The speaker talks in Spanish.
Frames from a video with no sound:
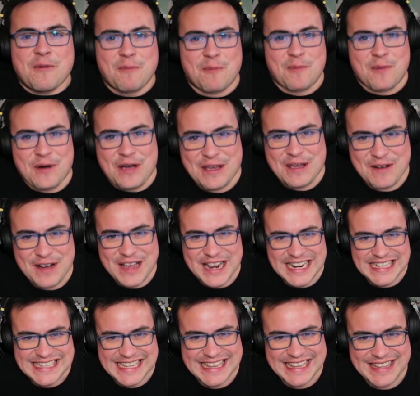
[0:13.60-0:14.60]
Muy
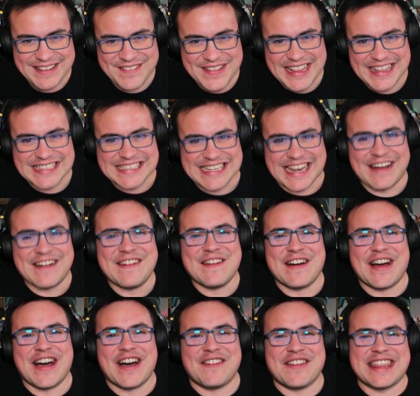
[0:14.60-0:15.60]
buenas gente, bienvenidos a un
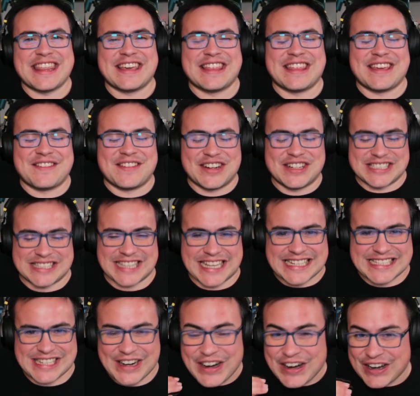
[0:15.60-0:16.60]
nuevo vídeo de Brawl
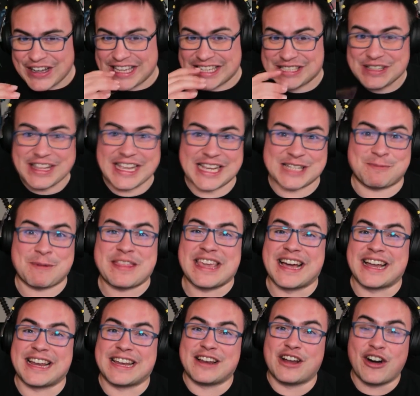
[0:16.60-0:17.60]
Hoy es un día
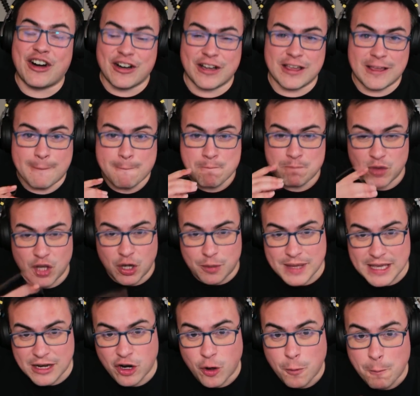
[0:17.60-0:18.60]
especial, hoy,
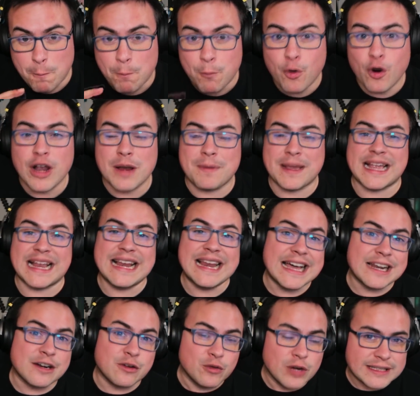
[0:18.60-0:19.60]
domingo, vuelve
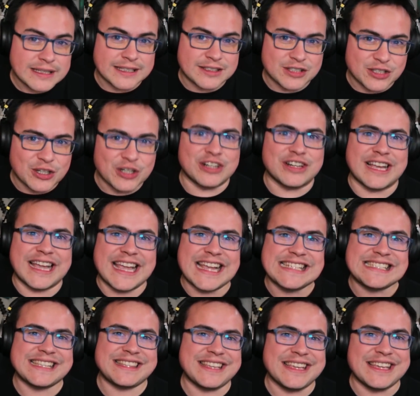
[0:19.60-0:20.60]
la ruleta troll Es
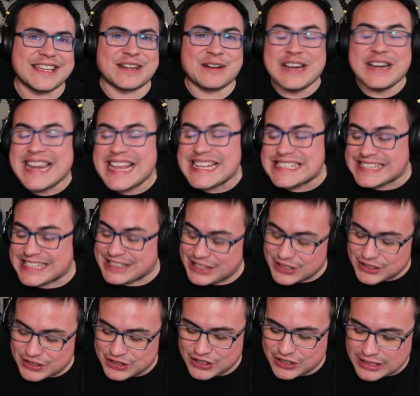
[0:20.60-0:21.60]
decir, la
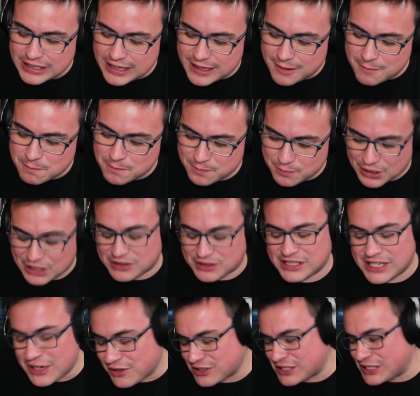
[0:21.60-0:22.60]
sección donde, bueno,
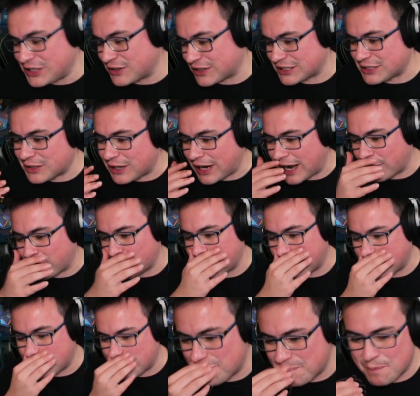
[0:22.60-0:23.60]
si no consigo el reto, al
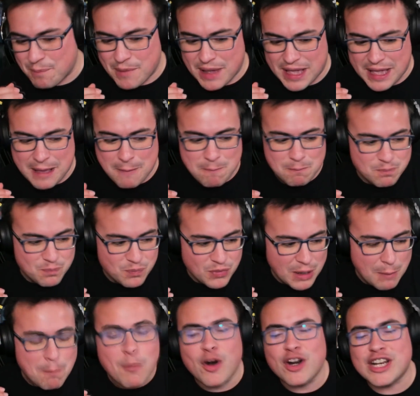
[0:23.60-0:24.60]
final me
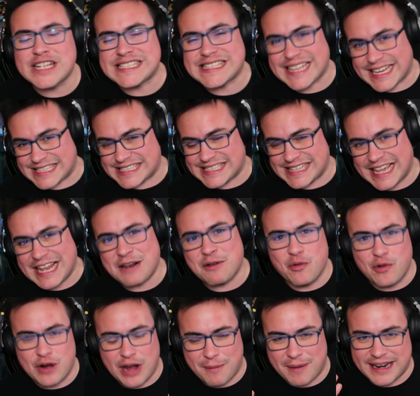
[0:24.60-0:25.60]
molestáis de
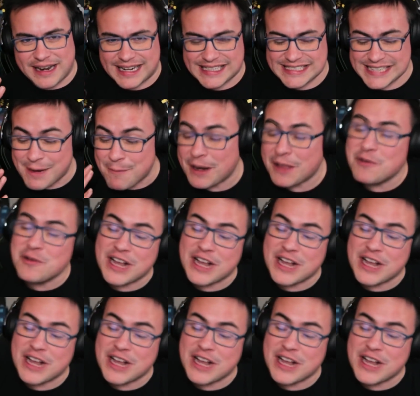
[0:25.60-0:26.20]
alguna manera. Siempre hay un